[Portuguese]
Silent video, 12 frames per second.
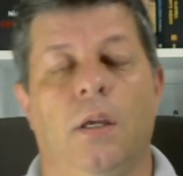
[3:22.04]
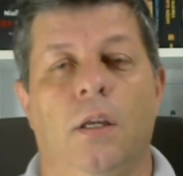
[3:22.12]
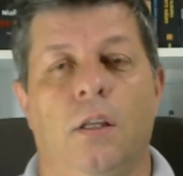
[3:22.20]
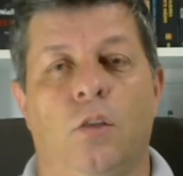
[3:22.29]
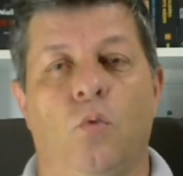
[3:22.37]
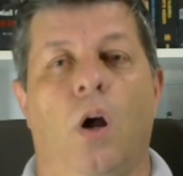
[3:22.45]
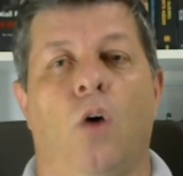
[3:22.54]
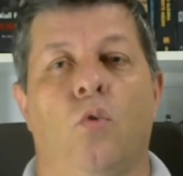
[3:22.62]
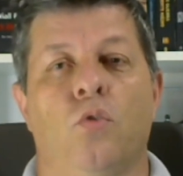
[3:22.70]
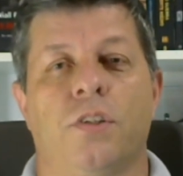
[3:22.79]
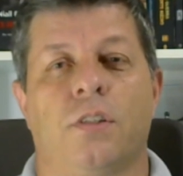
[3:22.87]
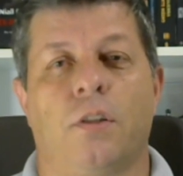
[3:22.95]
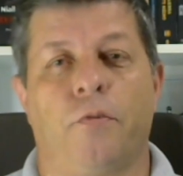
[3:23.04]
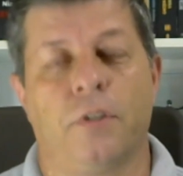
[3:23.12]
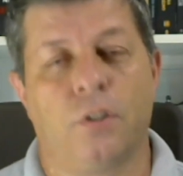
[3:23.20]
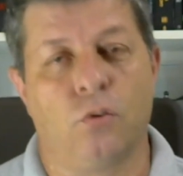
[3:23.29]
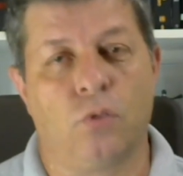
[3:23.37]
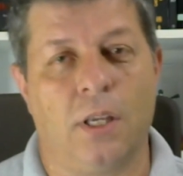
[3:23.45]
Então a Rússia está
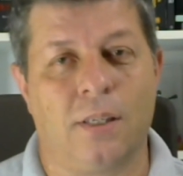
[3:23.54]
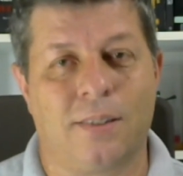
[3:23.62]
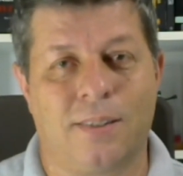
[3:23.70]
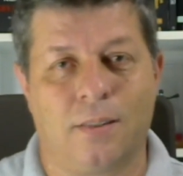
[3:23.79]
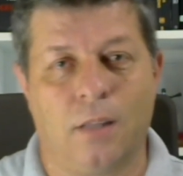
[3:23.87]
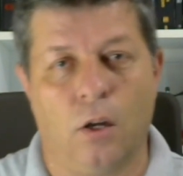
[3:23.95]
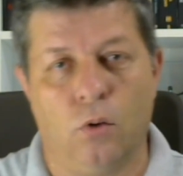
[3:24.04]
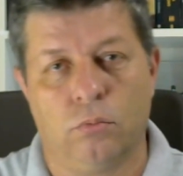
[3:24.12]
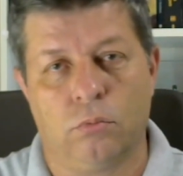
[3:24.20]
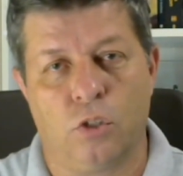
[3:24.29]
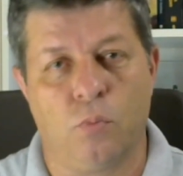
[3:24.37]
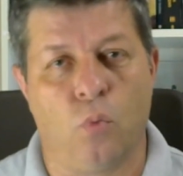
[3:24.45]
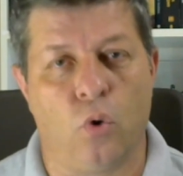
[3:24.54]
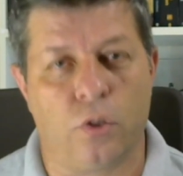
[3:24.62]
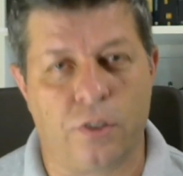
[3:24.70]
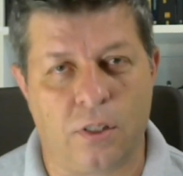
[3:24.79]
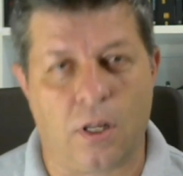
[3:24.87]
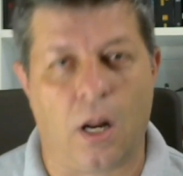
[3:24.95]
fazendo questão de
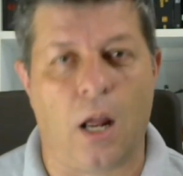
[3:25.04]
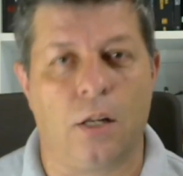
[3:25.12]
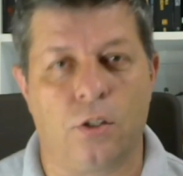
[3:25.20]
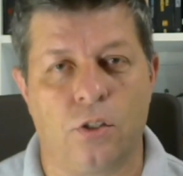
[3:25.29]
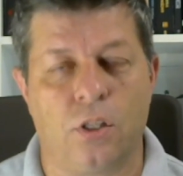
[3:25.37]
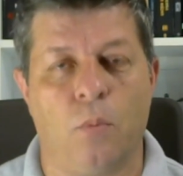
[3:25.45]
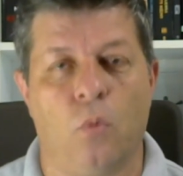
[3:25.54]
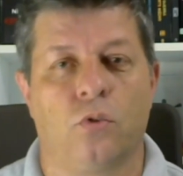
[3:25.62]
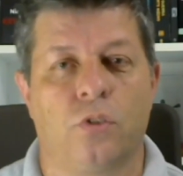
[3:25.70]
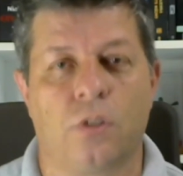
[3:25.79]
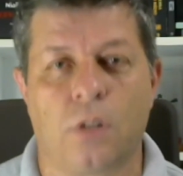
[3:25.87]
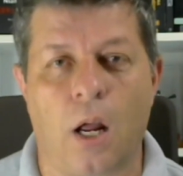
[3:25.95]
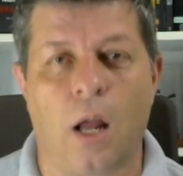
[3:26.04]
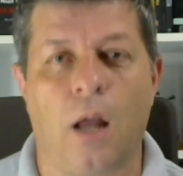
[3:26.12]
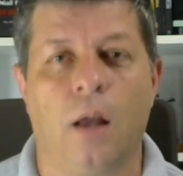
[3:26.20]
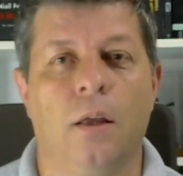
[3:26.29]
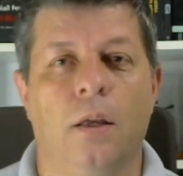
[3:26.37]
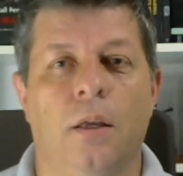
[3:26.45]
mostrar, de
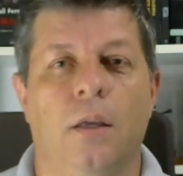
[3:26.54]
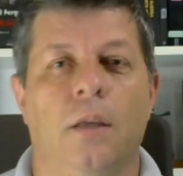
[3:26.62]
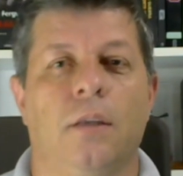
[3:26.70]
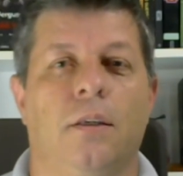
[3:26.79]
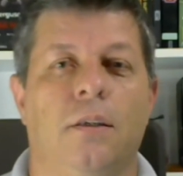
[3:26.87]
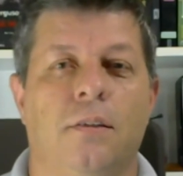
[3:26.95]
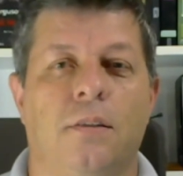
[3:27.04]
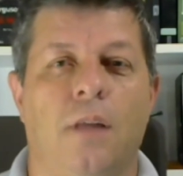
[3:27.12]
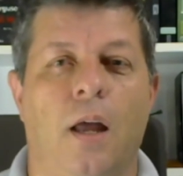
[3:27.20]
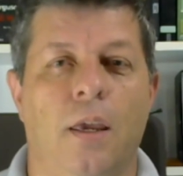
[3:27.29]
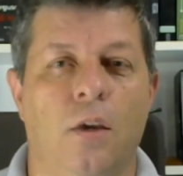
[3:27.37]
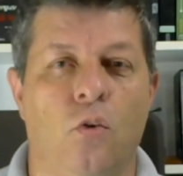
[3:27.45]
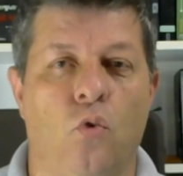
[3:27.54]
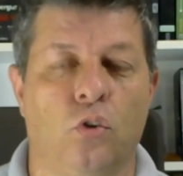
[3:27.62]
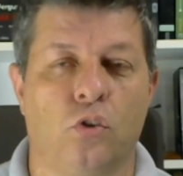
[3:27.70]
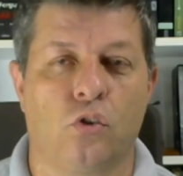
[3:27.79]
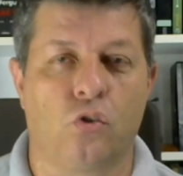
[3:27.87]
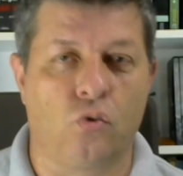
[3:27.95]
demonstrar que está em
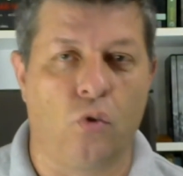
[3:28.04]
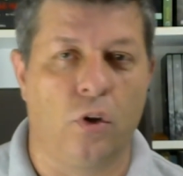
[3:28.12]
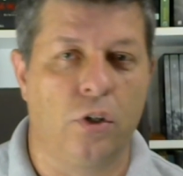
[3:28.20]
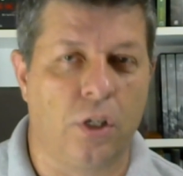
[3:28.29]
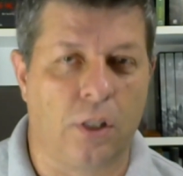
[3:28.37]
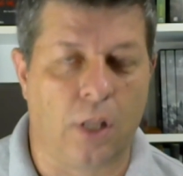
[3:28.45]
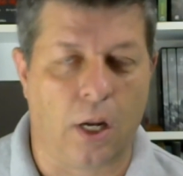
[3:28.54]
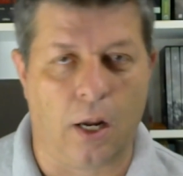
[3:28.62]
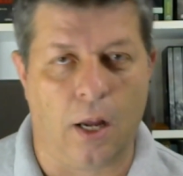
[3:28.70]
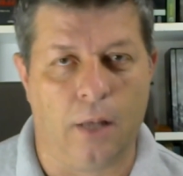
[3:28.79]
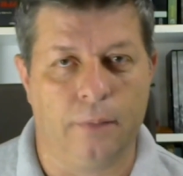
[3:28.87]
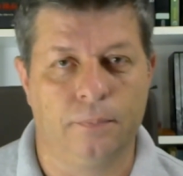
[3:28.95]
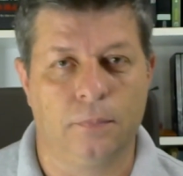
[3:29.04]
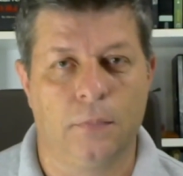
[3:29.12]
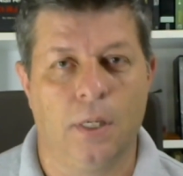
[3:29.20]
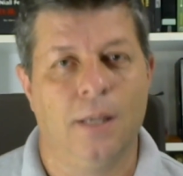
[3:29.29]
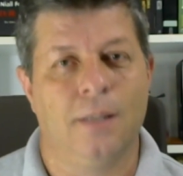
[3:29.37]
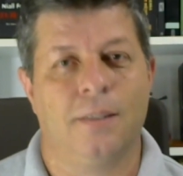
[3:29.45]
condições de atacar.
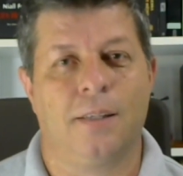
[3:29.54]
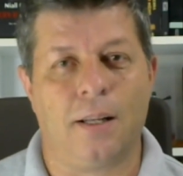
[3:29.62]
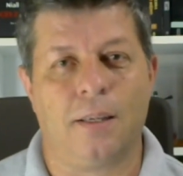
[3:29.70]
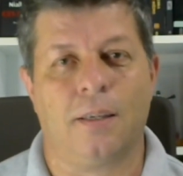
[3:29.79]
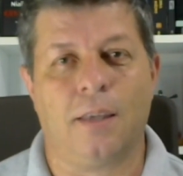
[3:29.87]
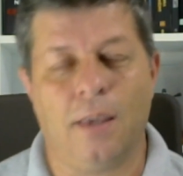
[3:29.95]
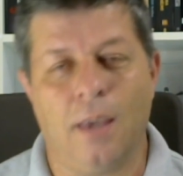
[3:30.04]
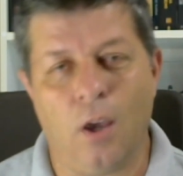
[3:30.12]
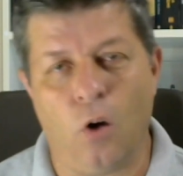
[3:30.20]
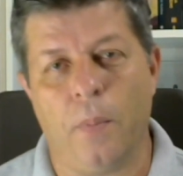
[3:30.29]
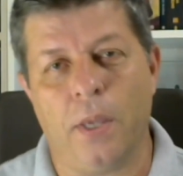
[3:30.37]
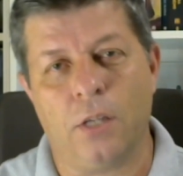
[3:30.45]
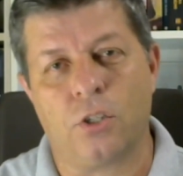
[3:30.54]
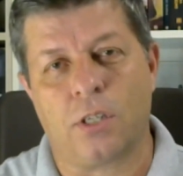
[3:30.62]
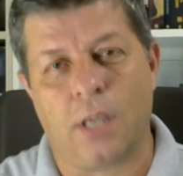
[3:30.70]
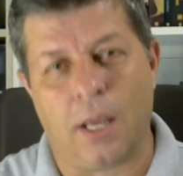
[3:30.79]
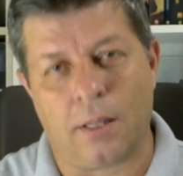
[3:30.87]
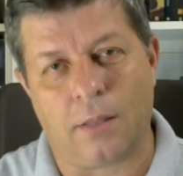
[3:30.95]
Será que quem realmente
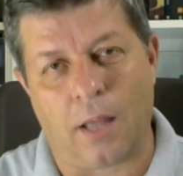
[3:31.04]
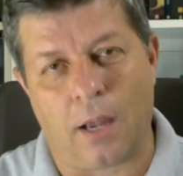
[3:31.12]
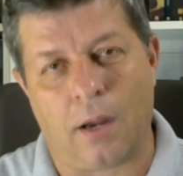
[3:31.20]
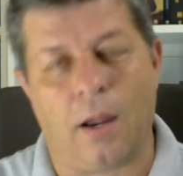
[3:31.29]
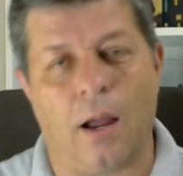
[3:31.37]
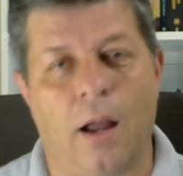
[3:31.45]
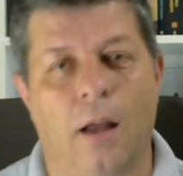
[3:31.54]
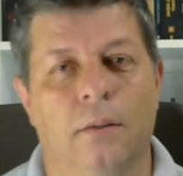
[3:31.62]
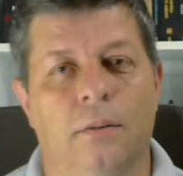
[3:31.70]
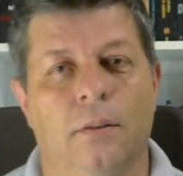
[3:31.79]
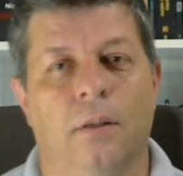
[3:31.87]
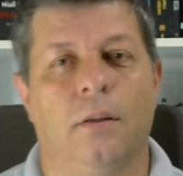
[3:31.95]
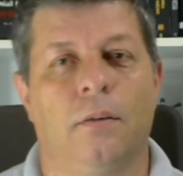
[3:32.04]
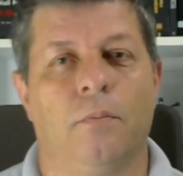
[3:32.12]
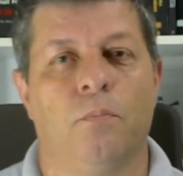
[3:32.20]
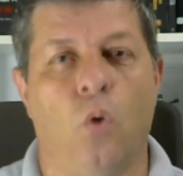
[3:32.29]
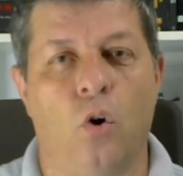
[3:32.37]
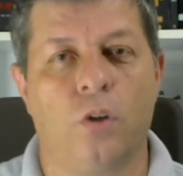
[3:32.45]
quer atacar
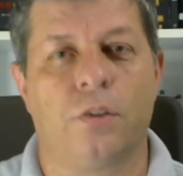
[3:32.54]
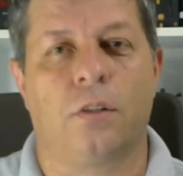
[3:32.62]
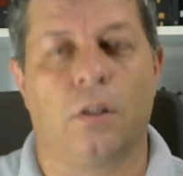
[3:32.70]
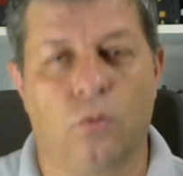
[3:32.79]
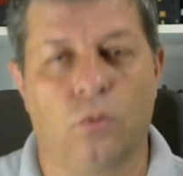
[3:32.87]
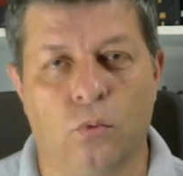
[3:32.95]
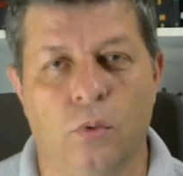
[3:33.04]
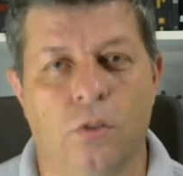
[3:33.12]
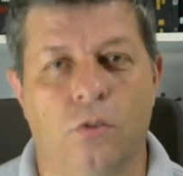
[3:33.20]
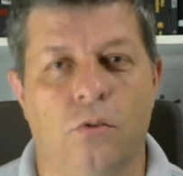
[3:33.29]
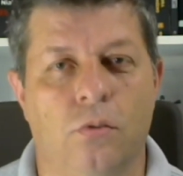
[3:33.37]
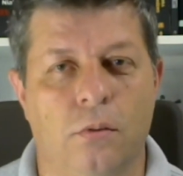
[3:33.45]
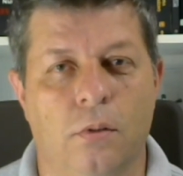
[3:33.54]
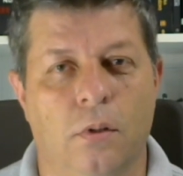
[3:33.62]
mostra tudo isso?